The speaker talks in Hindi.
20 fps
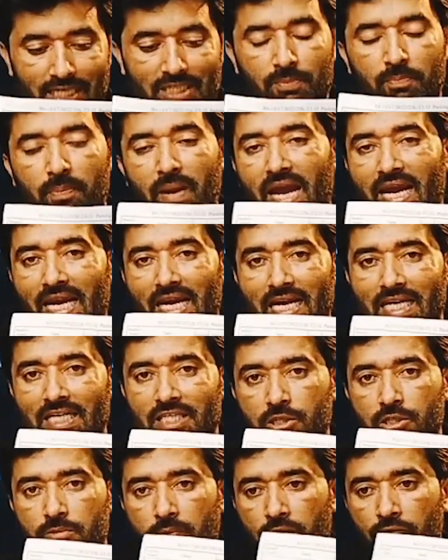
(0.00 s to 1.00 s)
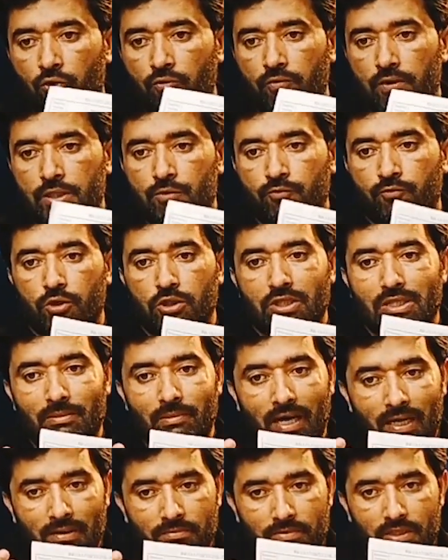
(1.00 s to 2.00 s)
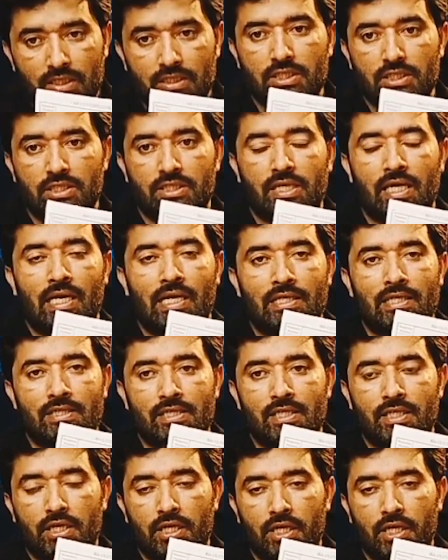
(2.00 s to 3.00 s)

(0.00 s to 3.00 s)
इस पैकिंग लिस्ट में व्यूवर्स वो तमाम तर चीज़ें इनलिस्टेड